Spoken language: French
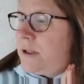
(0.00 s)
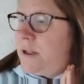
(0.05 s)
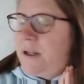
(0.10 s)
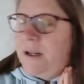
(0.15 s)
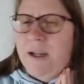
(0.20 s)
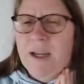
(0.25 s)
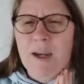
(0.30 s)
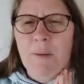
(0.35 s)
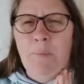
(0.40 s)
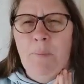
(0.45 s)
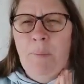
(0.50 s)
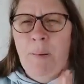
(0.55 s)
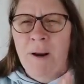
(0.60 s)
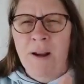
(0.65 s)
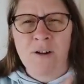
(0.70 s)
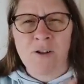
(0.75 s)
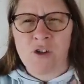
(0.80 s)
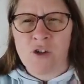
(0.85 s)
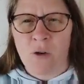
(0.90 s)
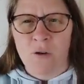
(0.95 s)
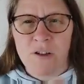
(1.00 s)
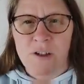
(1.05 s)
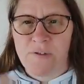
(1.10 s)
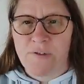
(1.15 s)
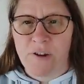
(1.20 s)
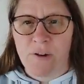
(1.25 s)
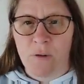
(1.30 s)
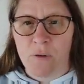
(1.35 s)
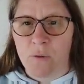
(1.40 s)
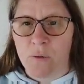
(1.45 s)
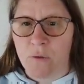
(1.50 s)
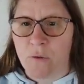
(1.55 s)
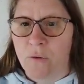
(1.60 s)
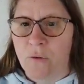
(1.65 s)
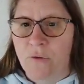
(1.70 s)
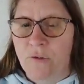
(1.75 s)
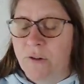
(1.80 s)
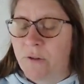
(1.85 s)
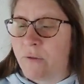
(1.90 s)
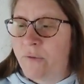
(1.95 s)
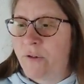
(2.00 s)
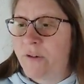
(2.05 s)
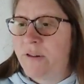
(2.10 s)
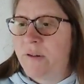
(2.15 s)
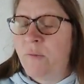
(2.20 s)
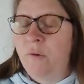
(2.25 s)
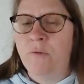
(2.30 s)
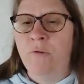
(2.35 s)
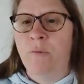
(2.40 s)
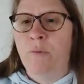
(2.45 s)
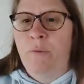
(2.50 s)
écrit plein de genres différents, donc de toute façon, forcément, vous